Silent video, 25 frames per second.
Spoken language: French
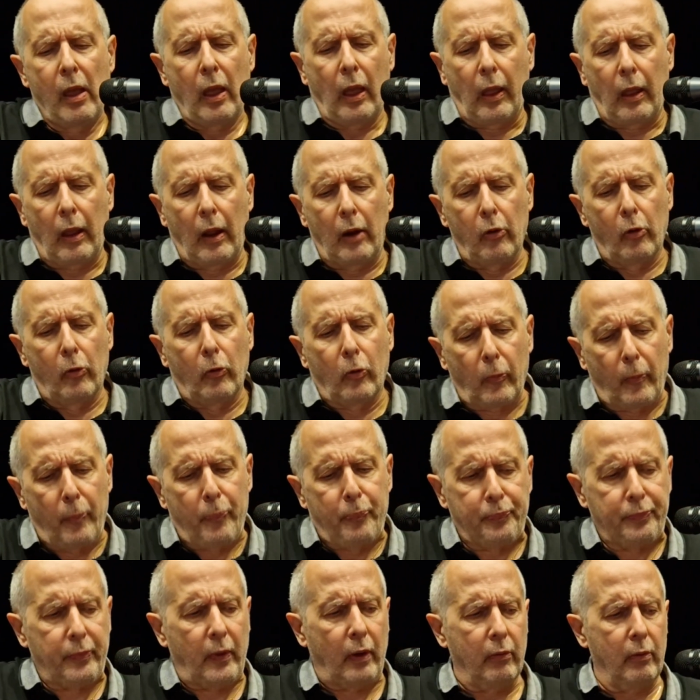Alors,
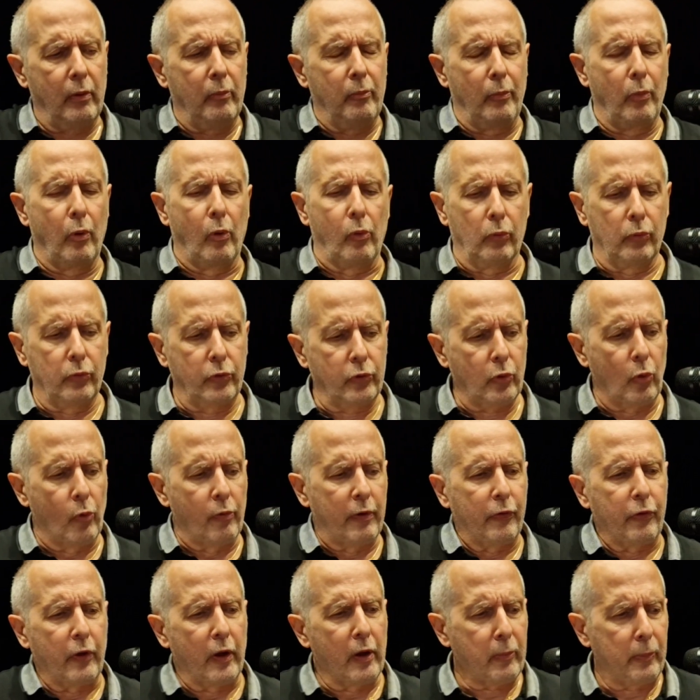bon, ce qu'on
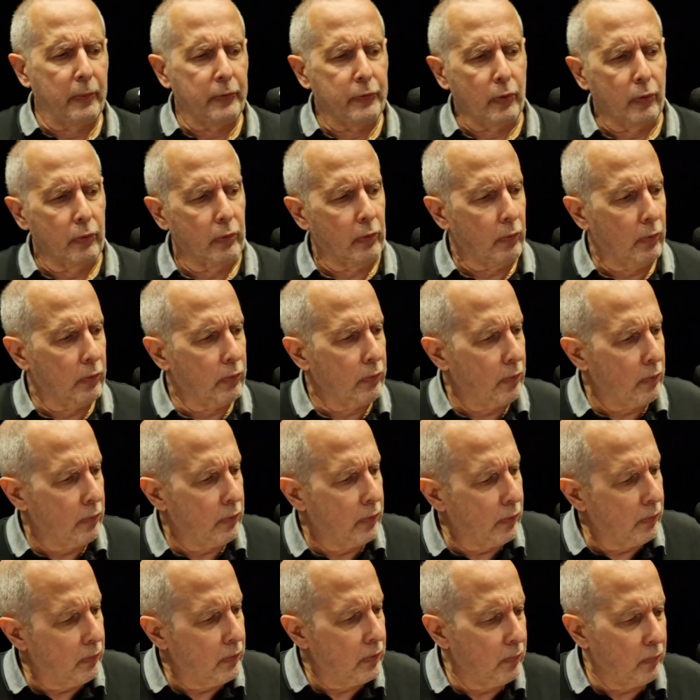va faire, parce que
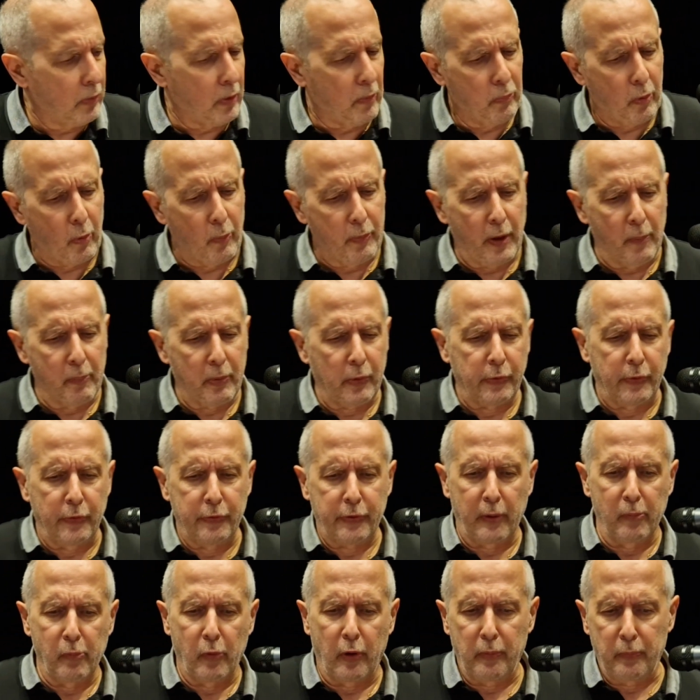pour bien penser
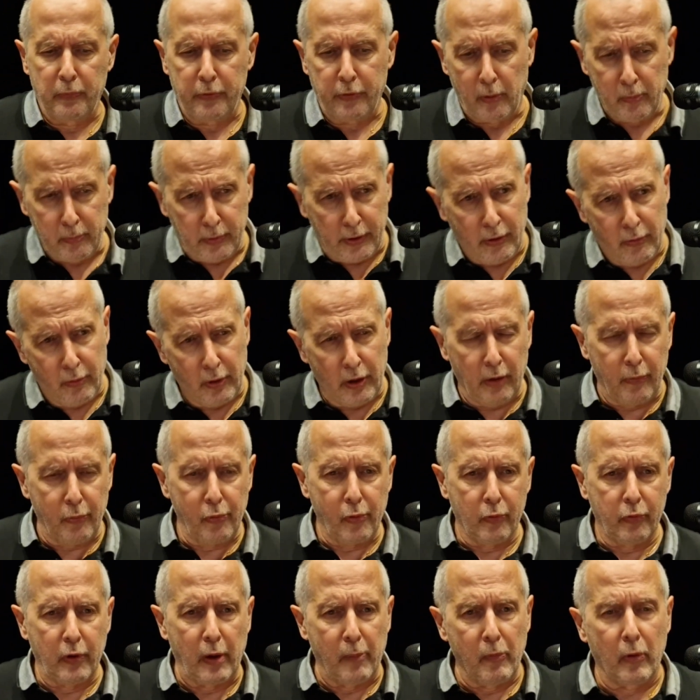ça, moi, il me semble, il
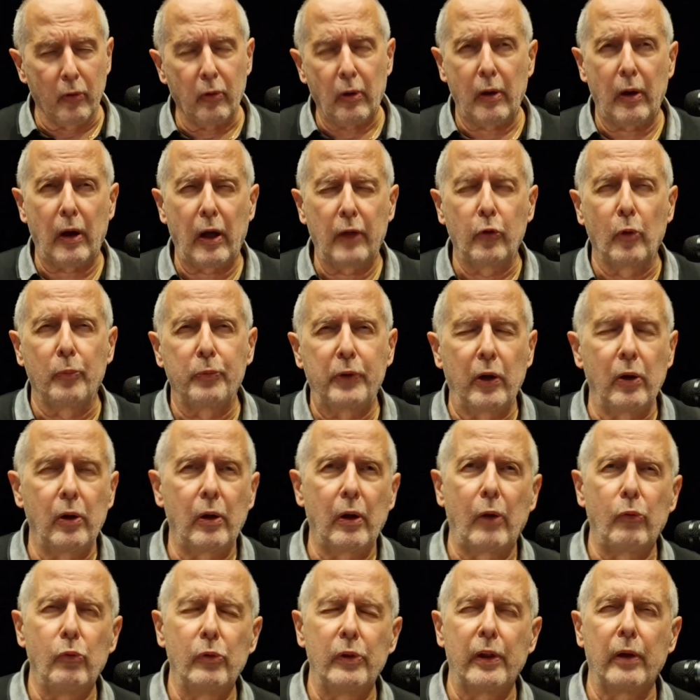faut vraiment
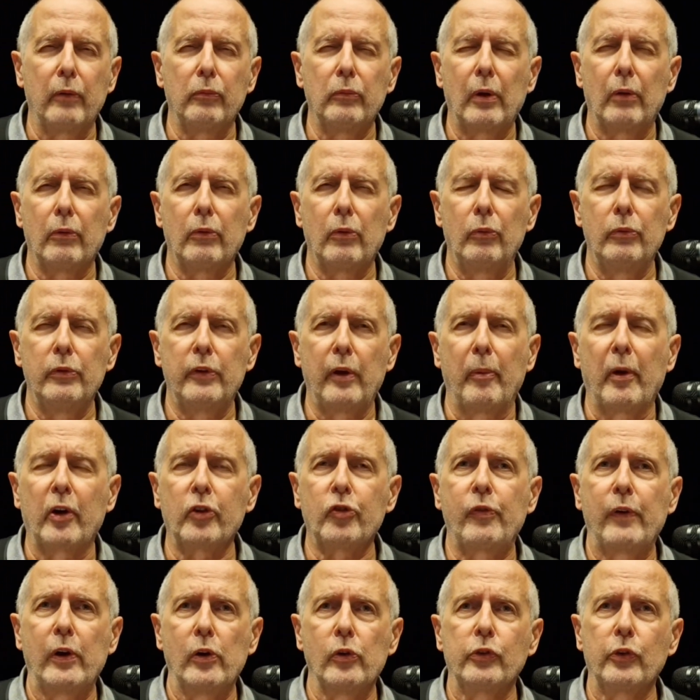adopter une, démarche
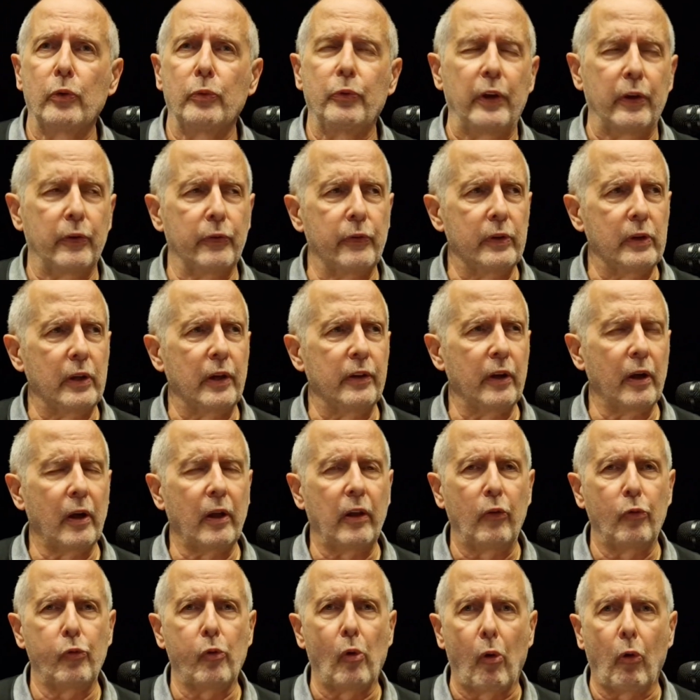philosophique. C'est-à-dire,
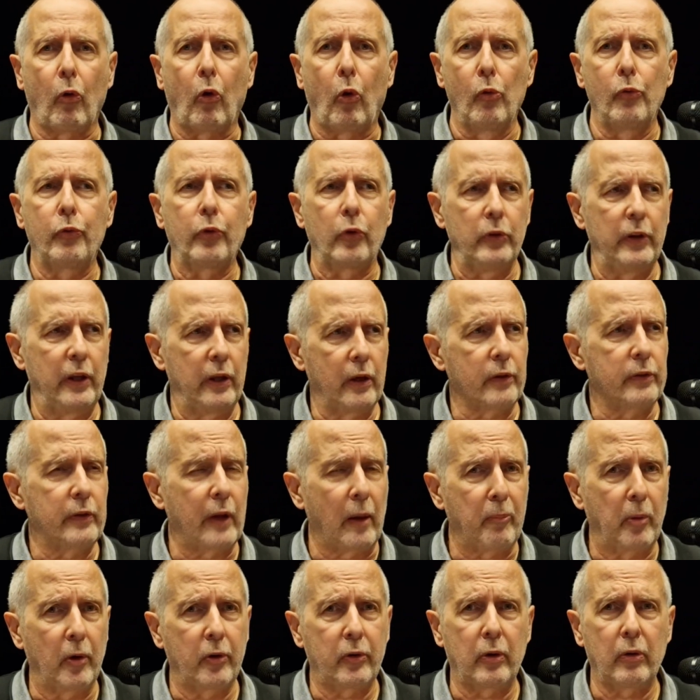il faut en revenir
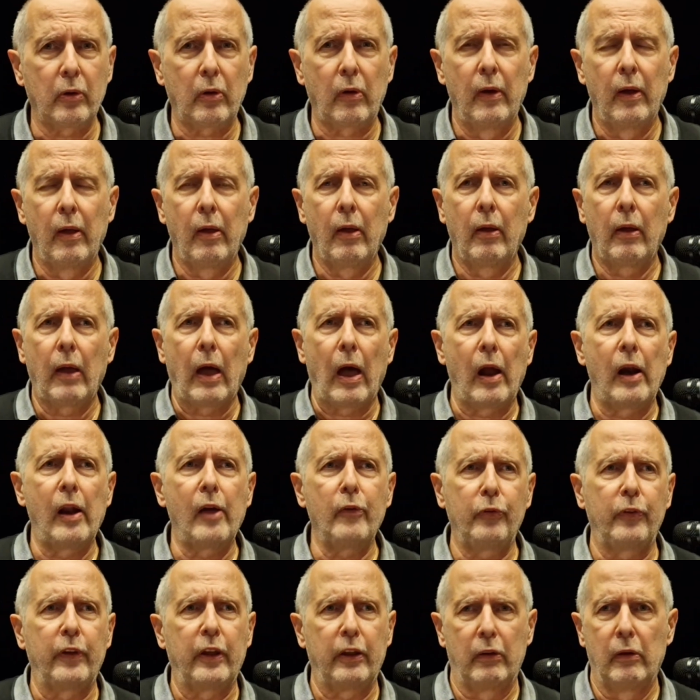d'abord à la
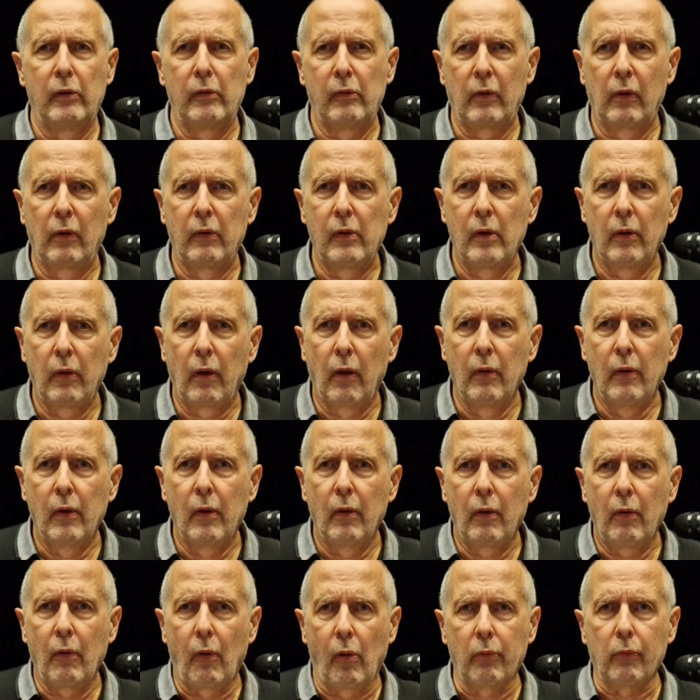vie.
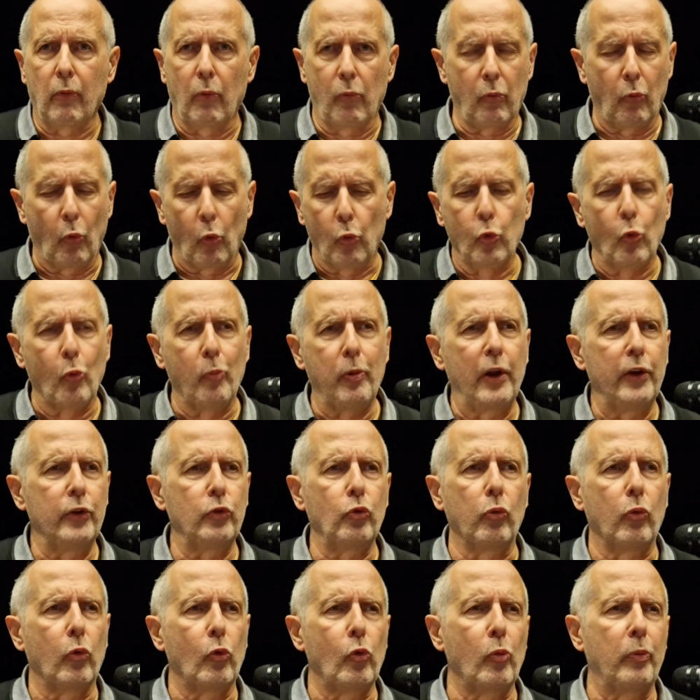On, on, oublie
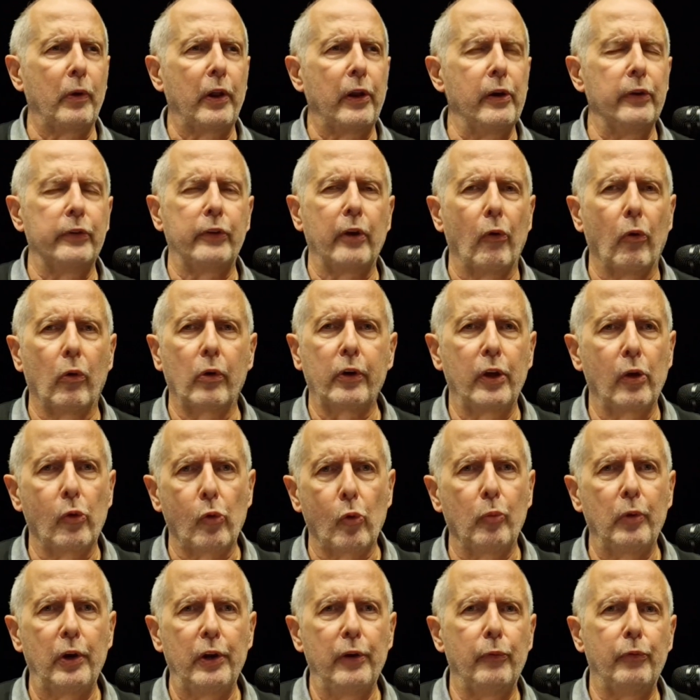tout, on oublie les théories, on
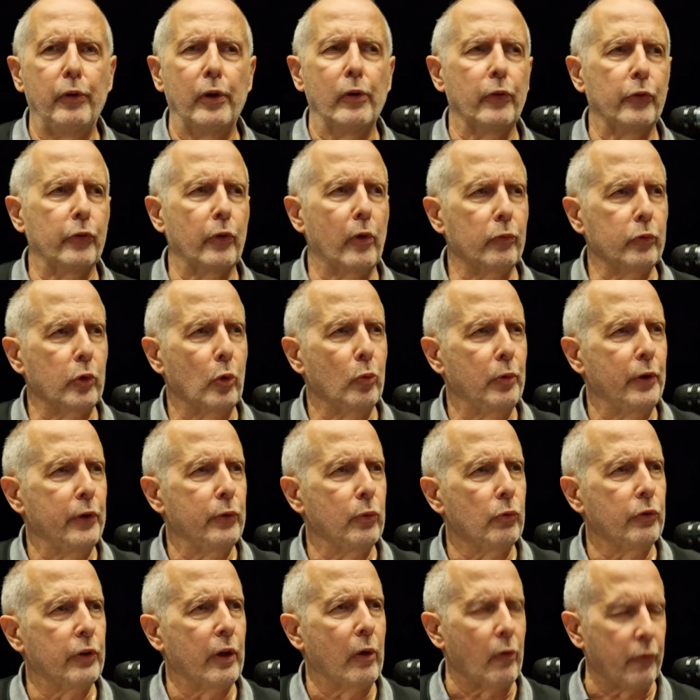oublie les philosophes, on oublie
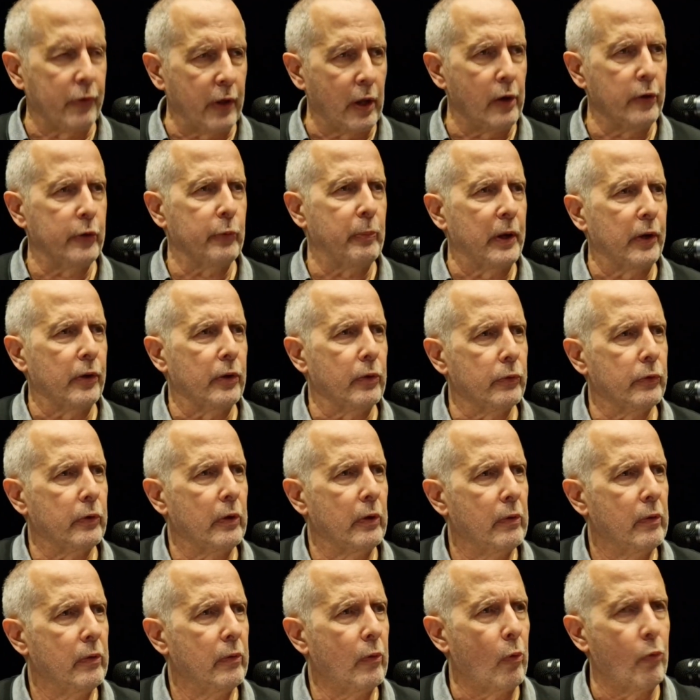tout ça, on revient à l'expérience.
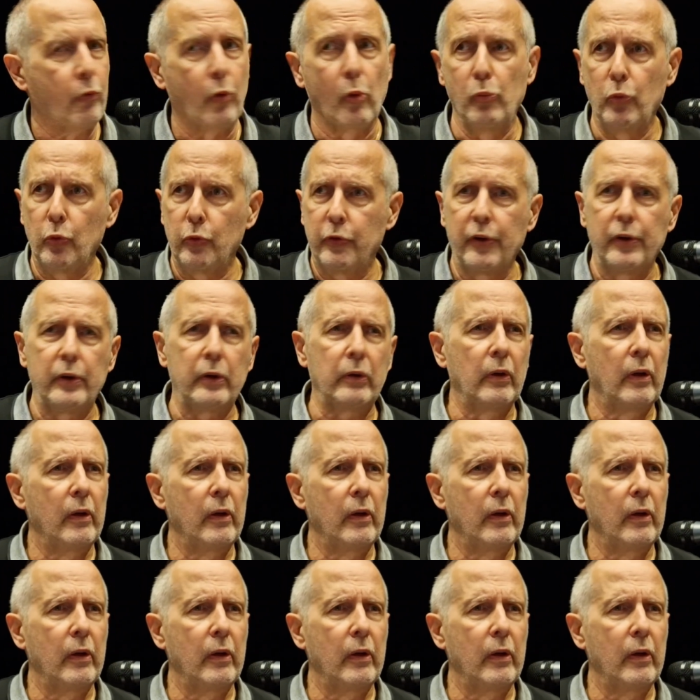On va au musée